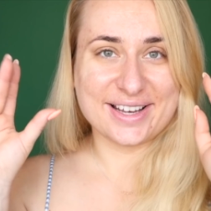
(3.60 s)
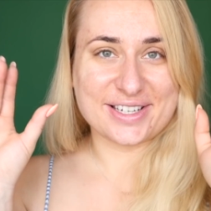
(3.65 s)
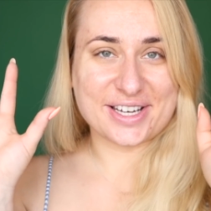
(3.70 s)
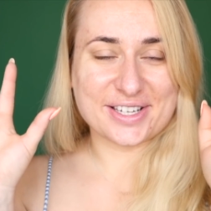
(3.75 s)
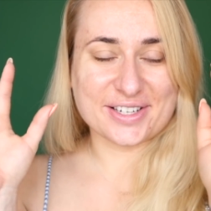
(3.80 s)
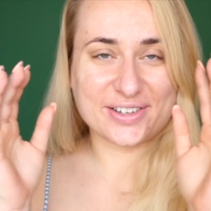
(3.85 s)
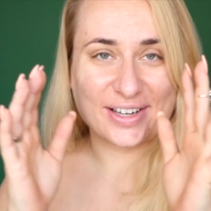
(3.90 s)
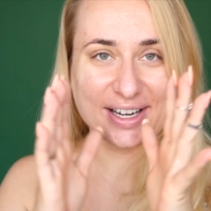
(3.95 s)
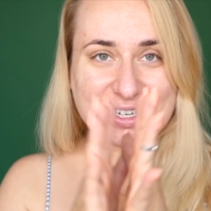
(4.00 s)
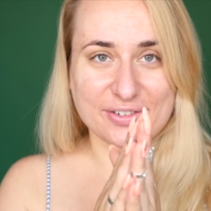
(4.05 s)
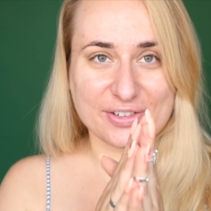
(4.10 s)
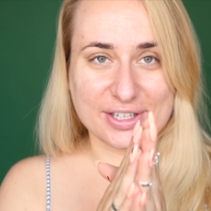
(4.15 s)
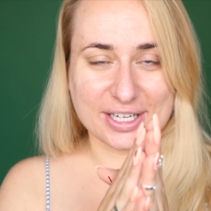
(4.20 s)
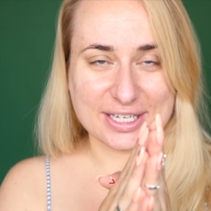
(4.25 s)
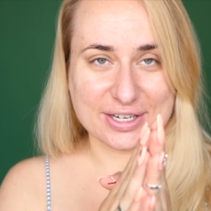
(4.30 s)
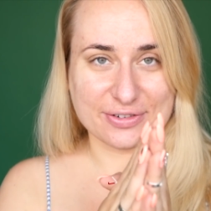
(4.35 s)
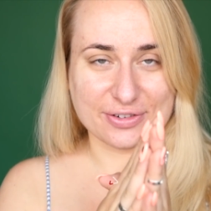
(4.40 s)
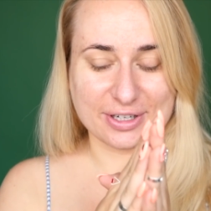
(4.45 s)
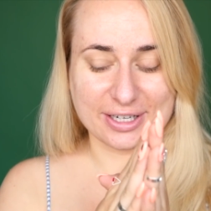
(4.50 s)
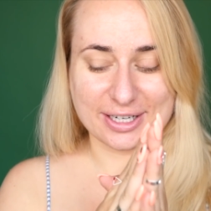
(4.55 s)
Cześć kochani,
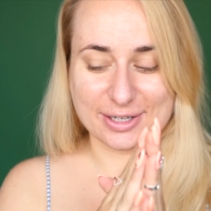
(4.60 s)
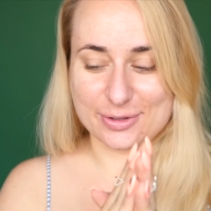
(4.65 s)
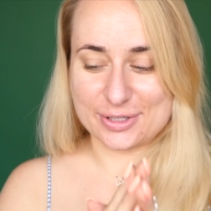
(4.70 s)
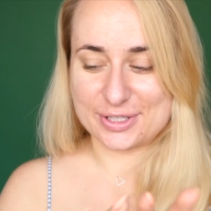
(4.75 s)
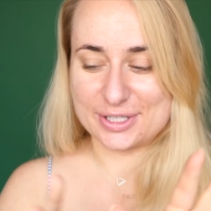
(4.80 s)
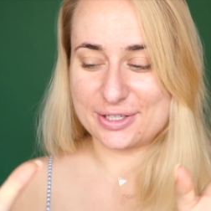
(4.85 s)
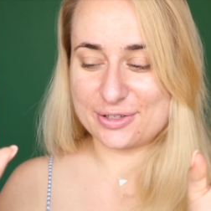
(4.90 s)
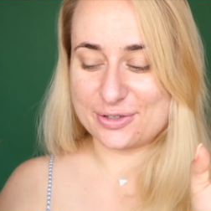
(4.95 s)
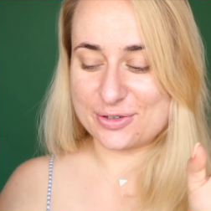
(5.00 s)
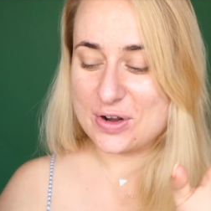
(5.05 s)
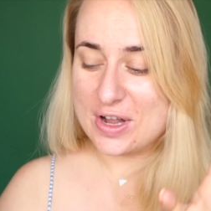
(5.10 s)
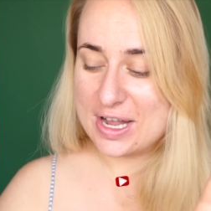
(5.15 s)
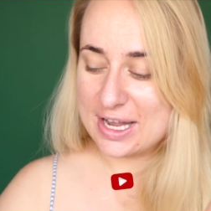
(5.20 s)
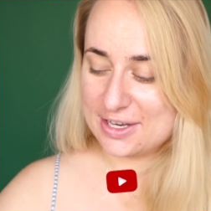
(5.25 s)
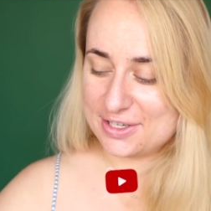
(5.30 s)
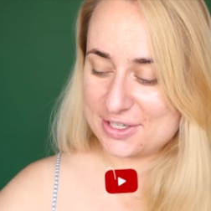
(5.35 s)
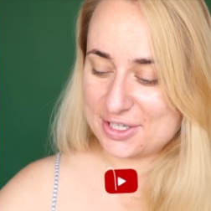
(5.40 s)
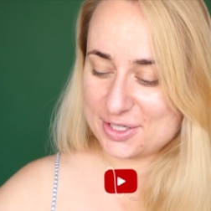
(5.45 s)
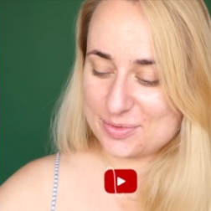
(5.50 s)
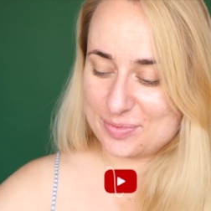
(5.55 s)
witajcie w kolejnym odcinku.
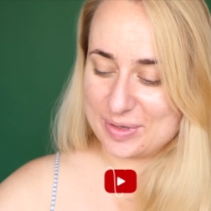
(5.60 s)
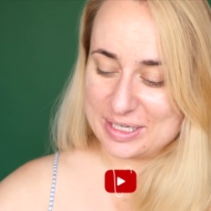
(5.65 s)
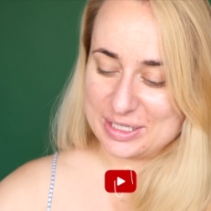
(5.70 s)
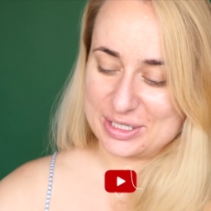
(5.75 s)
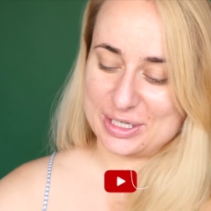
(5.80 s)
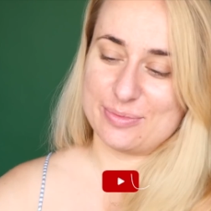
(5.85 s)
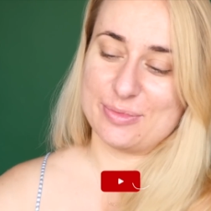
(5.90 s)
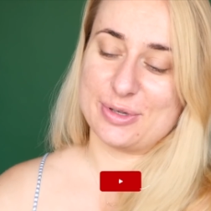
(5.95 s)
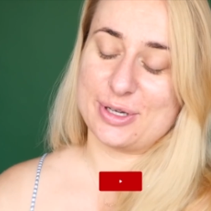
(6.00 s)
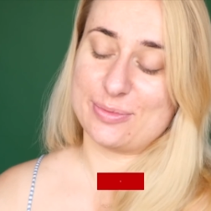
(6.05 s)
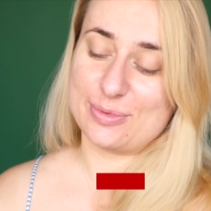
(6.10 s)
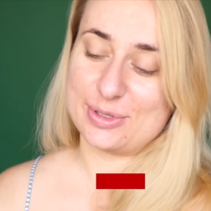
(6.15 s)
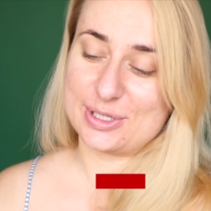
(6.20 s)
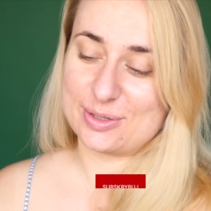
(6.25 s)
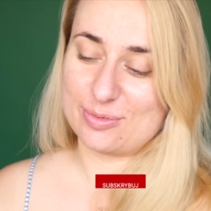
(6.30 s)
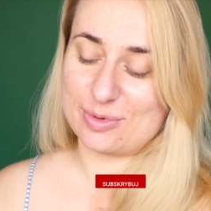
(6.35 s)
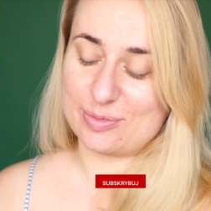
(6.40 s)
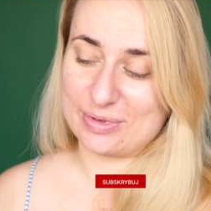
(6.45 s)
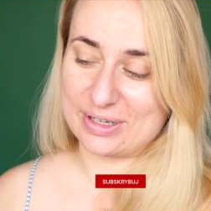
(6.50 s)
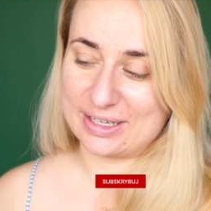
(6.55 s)
Dziś będziemy robić
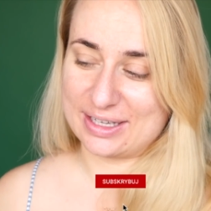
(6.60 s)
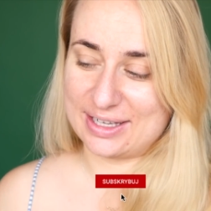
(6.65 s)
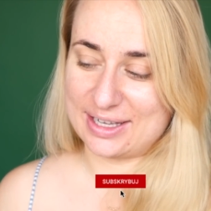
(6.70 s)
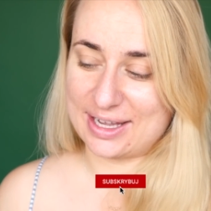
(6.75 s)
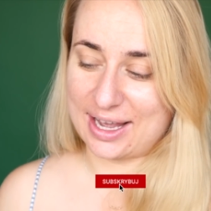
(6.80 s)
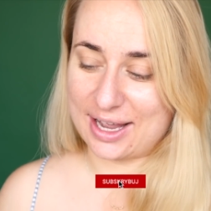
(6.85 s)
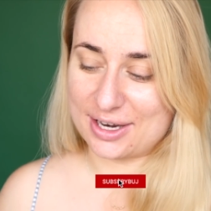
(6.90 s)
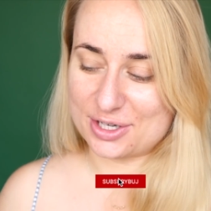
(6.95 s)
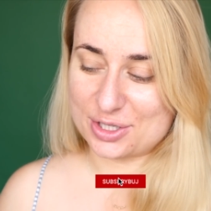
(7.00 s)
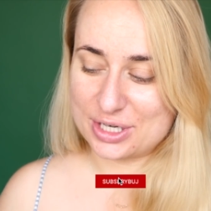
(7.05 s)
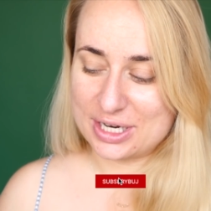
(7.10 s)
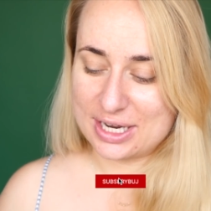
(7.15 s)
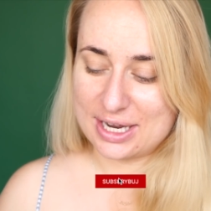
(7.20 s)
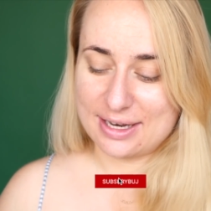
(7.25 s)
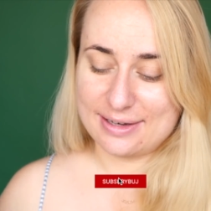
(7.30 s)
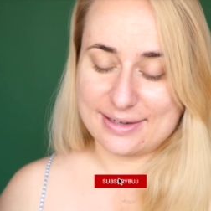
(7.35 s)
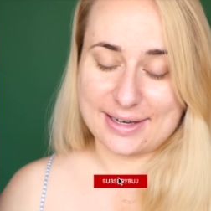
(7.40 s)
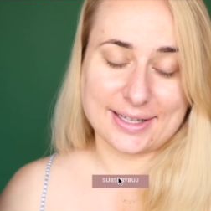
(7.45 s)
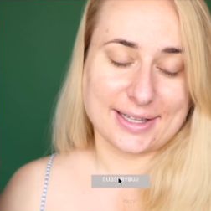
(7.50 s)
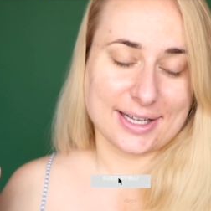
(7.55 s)
sobie makijaż
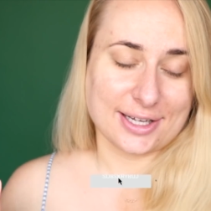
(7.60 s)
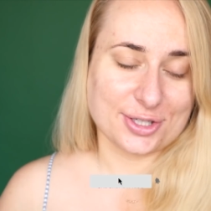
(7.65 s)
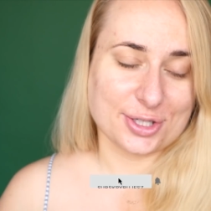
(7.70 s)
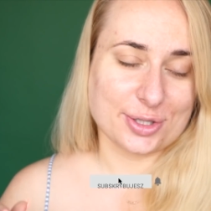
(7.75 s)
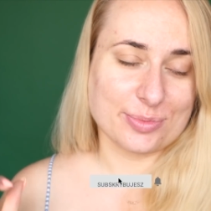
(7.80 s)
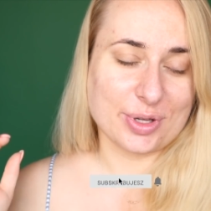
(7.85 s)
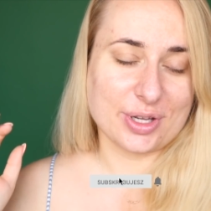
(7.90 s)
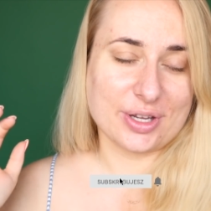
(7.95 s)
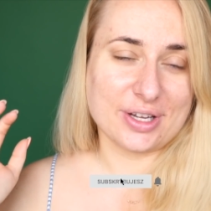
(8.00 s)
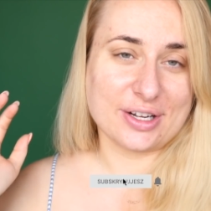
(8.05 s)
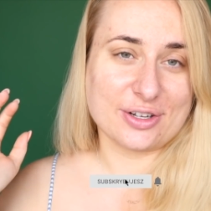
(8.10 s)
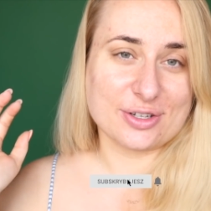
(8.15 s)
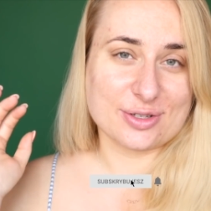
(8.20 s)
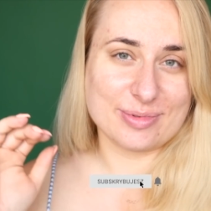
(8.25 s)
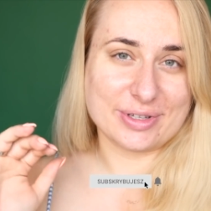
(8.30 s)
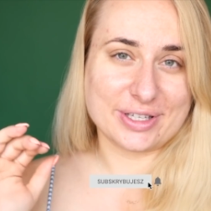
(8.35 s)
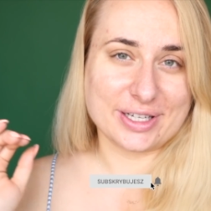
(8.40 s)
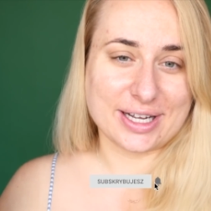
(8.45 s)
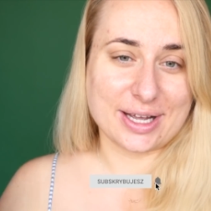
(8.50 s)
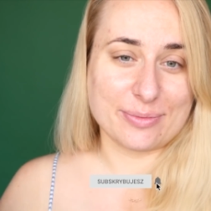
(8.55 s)
najtańszymi
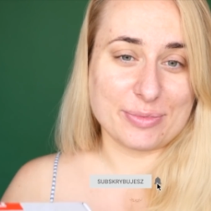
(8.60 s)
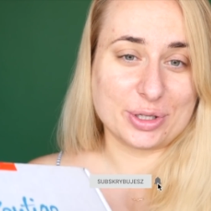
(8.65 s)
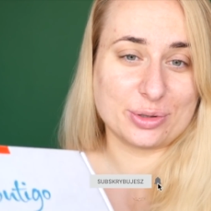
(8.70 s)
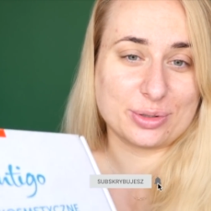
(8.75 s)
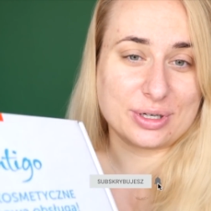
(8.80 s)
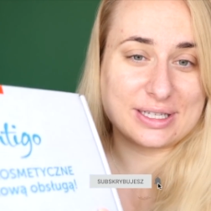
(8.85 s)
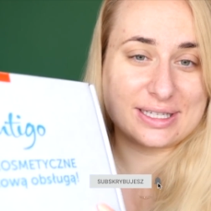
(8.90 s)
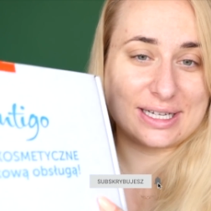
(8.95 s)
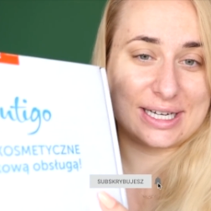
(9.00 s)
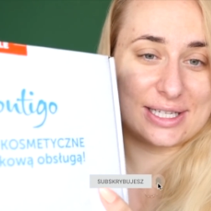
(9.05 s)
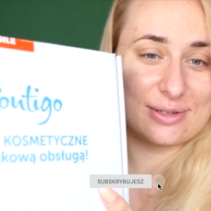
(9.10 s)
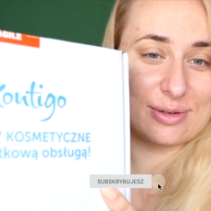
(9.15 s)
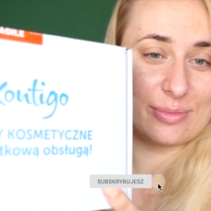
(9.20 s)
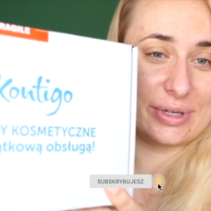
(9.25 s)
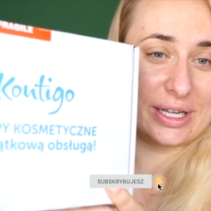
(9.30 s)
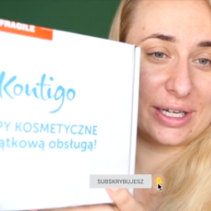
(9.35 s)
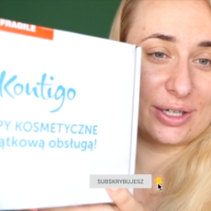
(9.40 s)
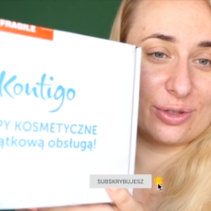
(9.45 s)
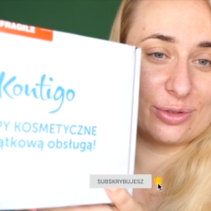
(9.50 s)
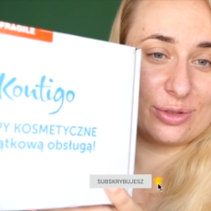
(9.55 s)
kosmetykami, które
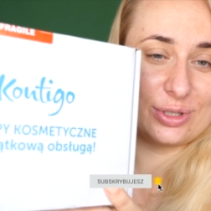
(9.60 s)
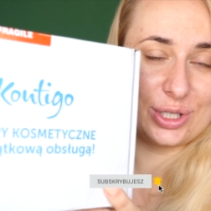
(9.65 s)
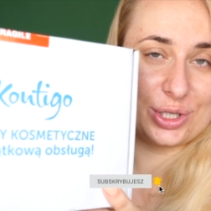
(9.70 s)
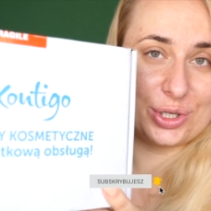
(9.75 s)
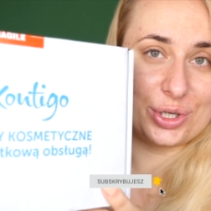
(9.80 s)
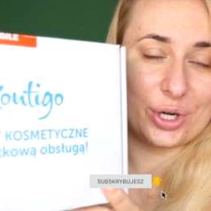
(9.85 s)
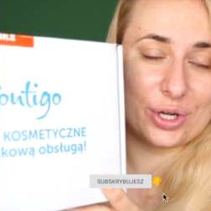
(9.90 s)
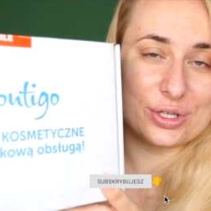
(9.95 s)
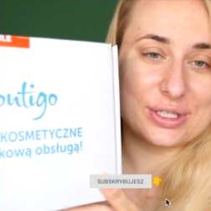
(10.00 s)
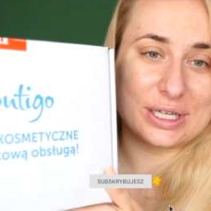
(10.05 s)
znalazłam na Contigo.